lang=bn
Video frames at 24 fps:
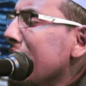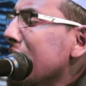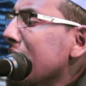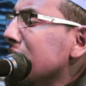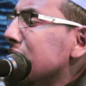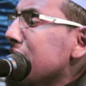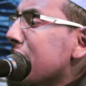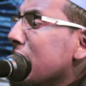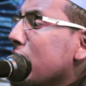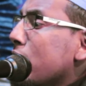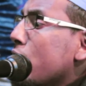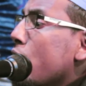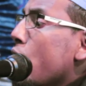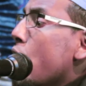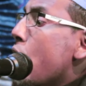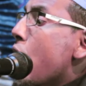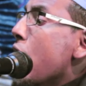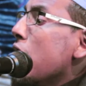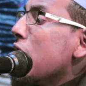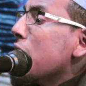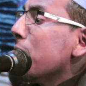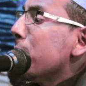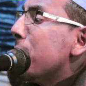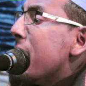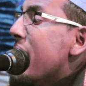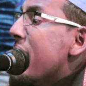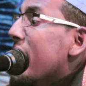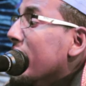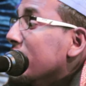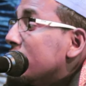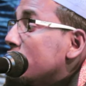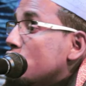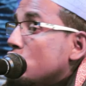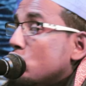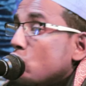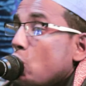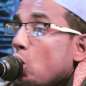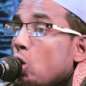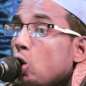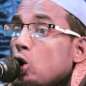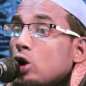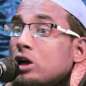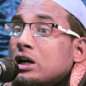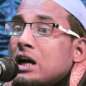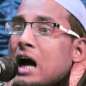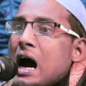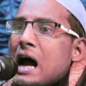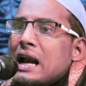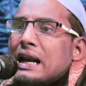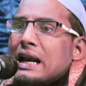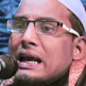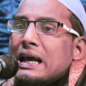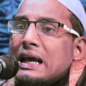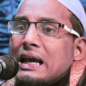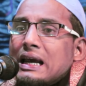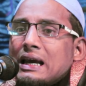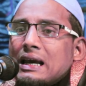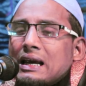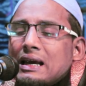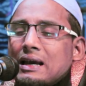এদের কলবে চুলকানি